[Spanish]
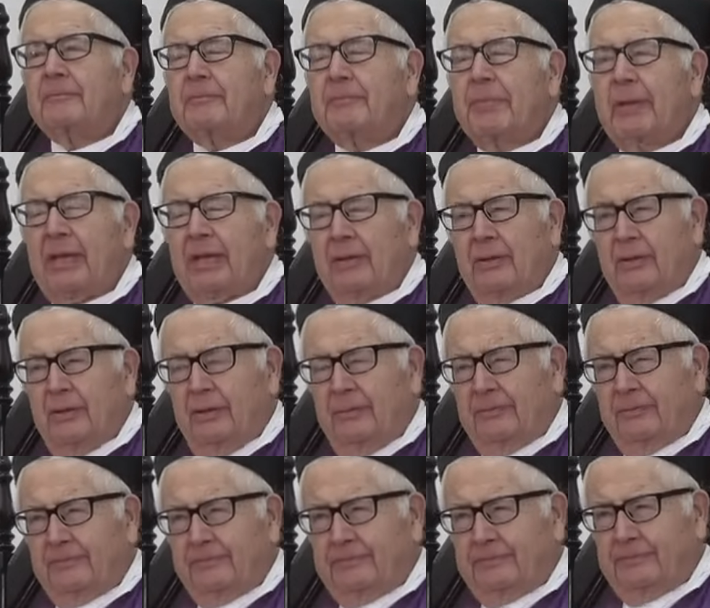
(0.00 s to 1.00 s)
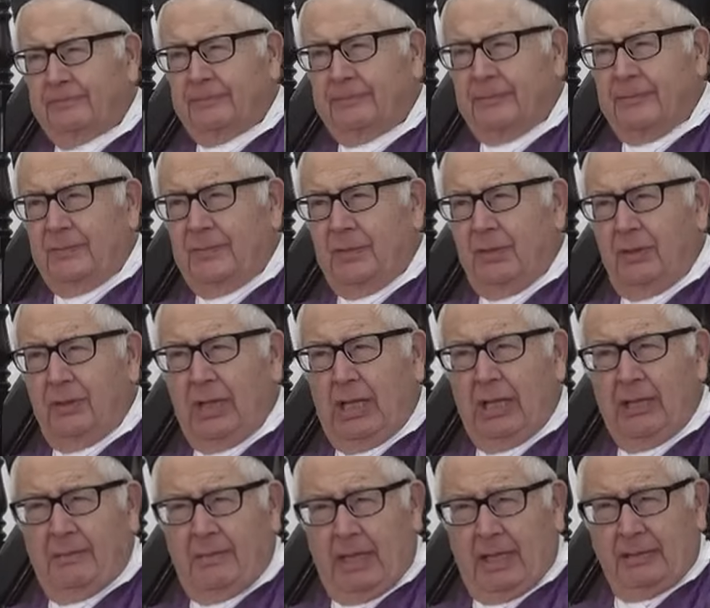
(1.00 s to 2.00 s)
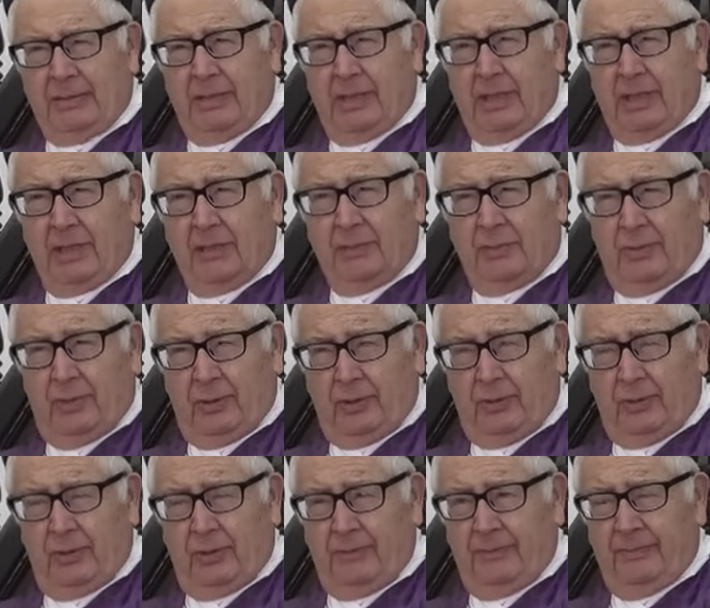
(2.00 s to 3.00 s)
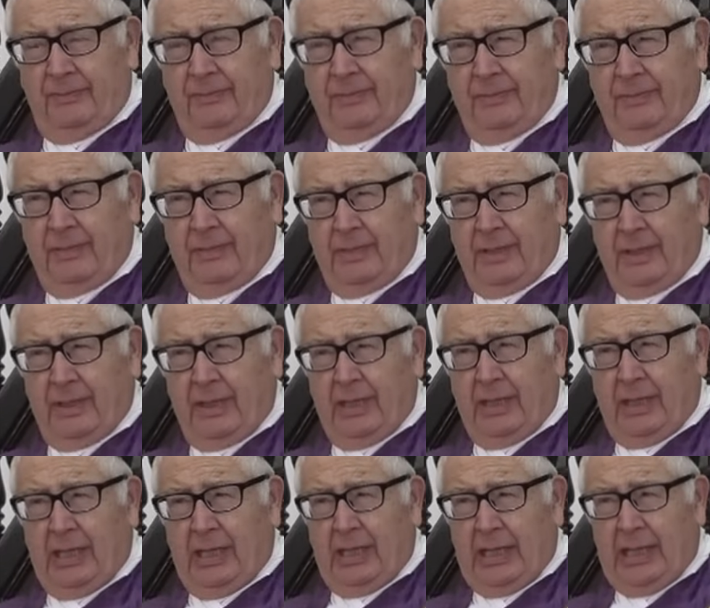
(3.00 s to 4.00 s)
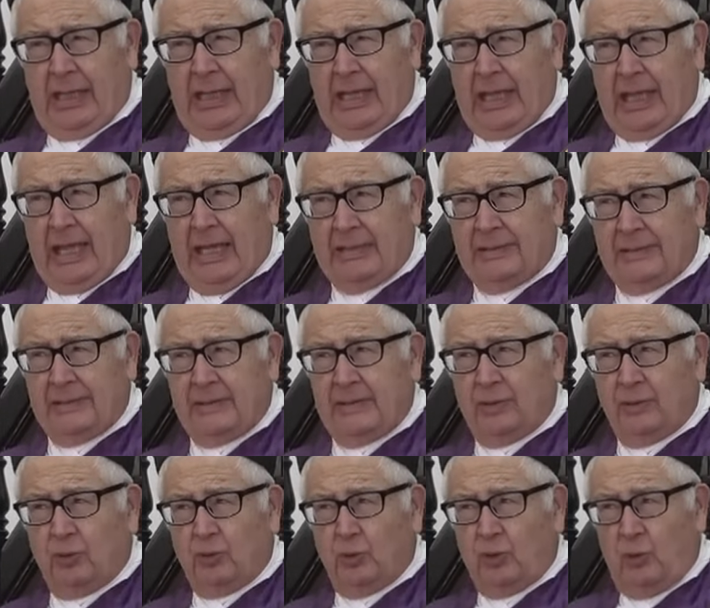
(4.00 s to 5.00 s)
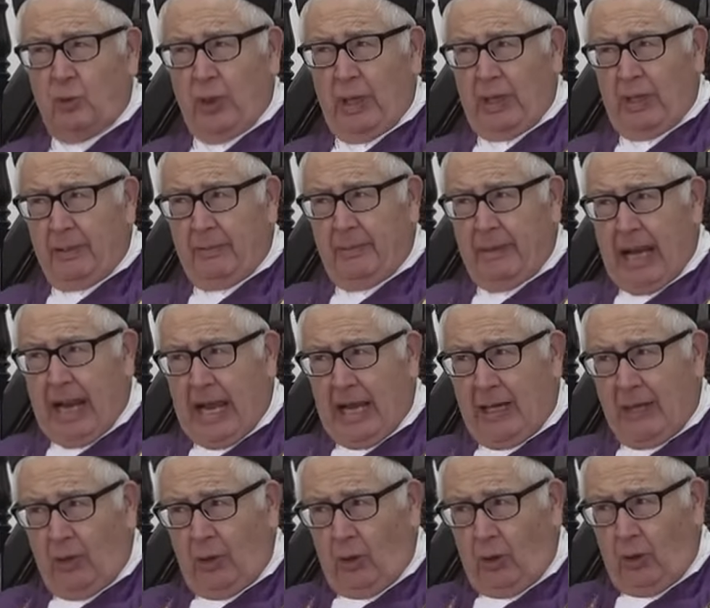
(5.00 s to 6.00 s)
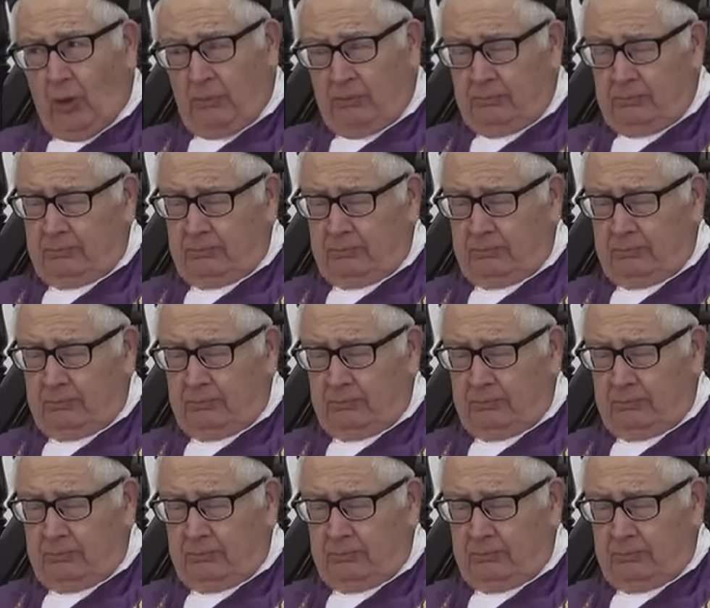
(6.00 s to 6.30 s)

Pero yo nada más te respondo, es hermano.